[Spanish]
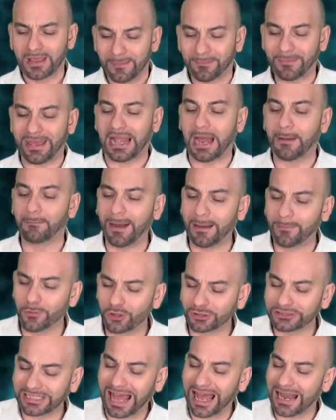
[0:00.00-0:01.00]
Venga,
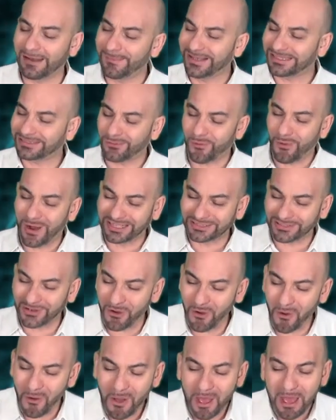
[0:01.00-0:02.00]
vámonos al mes
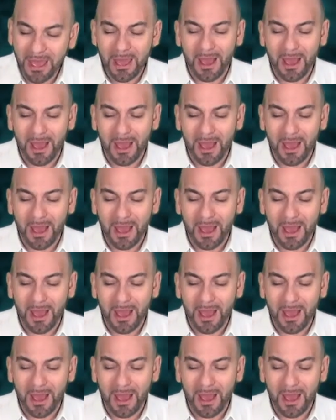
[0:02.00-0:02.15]
4,